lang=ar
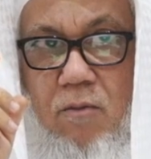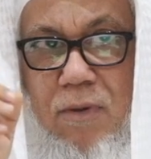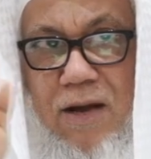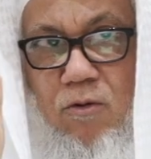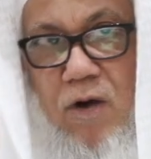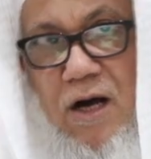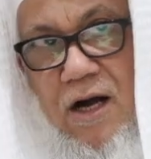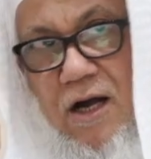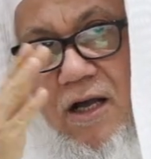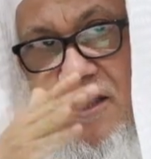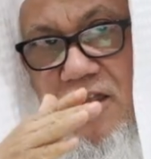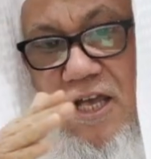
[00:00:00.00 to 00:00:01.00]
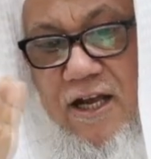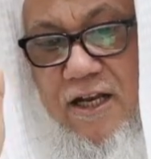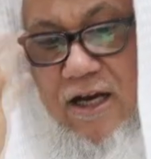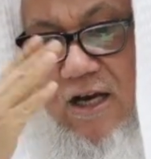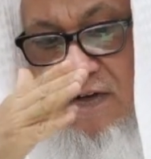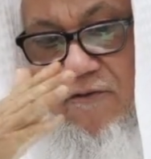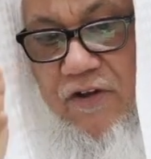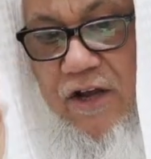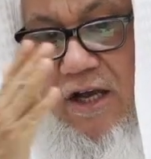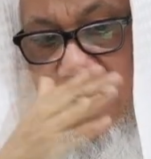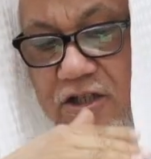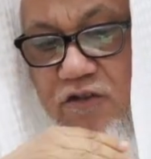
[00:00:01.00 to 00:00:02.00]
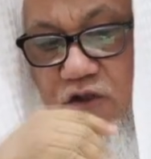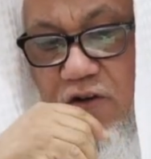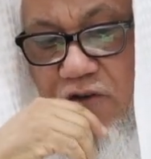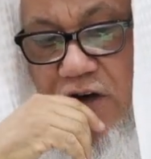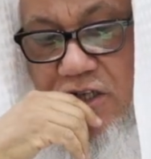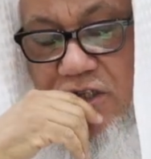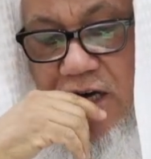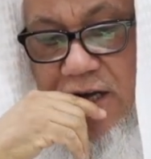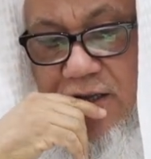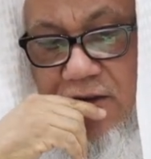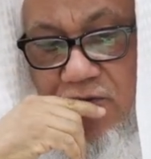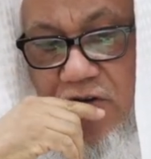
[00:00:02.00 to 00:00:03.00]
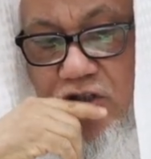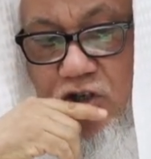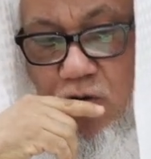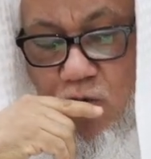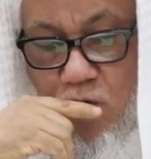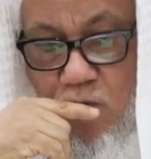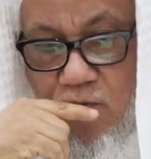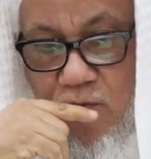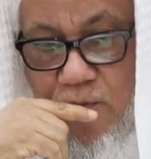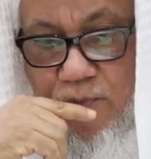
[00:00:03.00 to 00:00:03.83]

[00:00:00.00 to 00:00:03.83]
بل والثانية كان فيها نصف الفرش أيضا فرش الحروف